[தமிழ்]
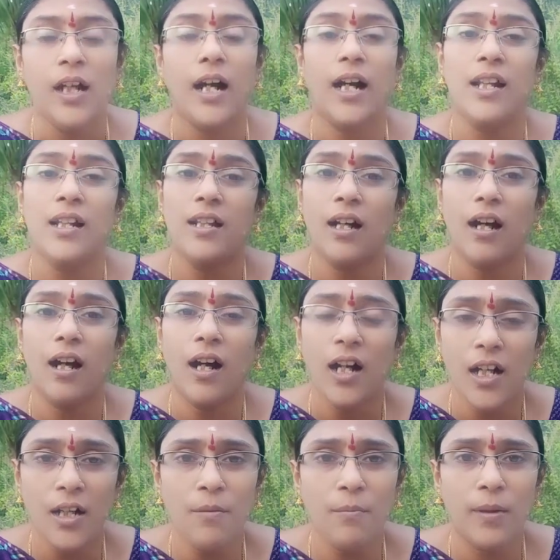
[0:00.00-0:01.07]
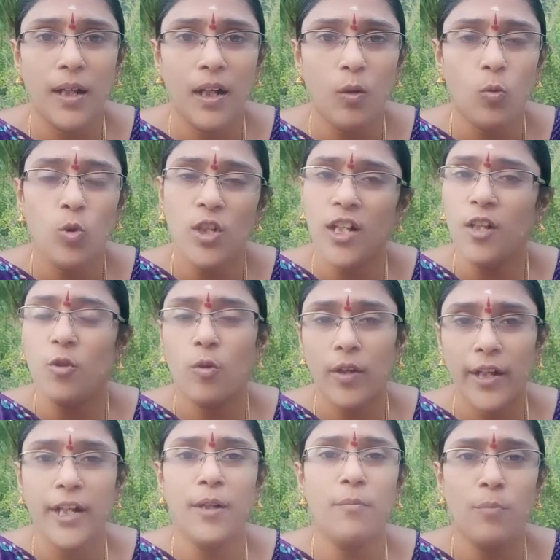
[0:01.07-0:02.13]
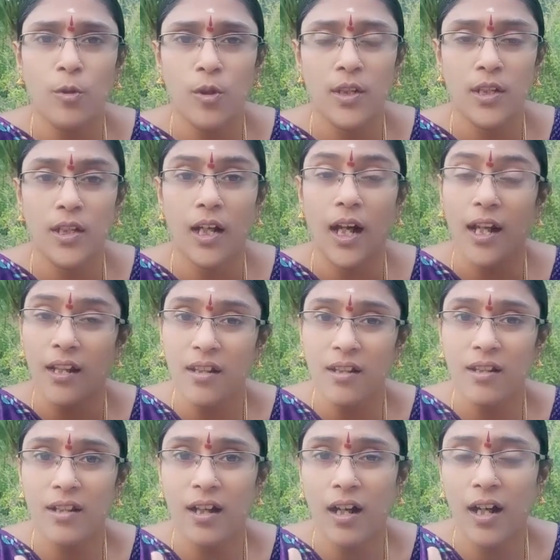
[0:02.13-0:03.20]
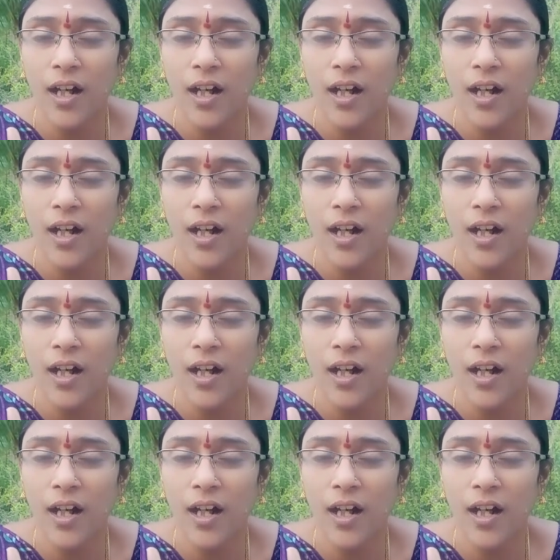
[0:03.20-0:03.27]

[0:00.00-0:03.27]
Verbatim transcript: அந்த ஆன்மா உள்ள நுழையும் பொழுது அந்த